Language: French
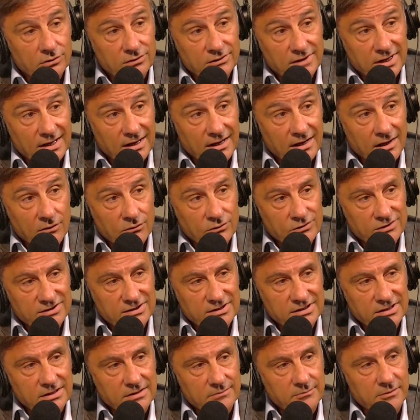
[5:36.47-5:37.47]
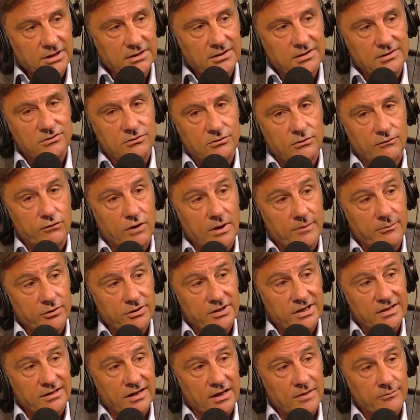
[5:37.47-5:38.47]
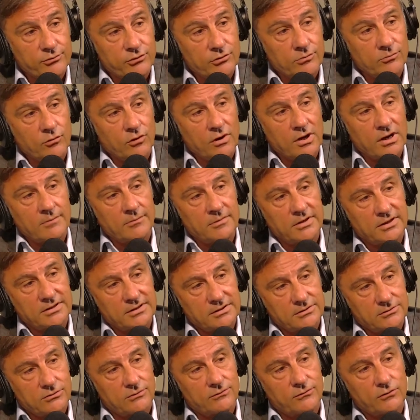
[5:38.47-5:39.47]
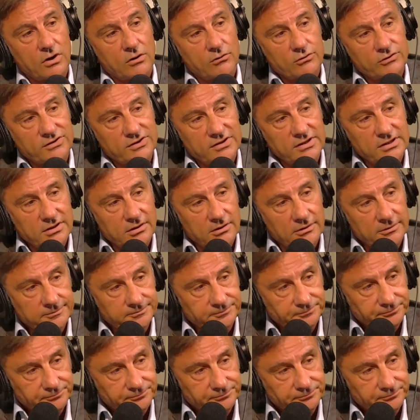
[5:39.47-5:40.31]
terrain aussi, mais qui se voit peut-être un peu moins, mais qui se voit aussi euh,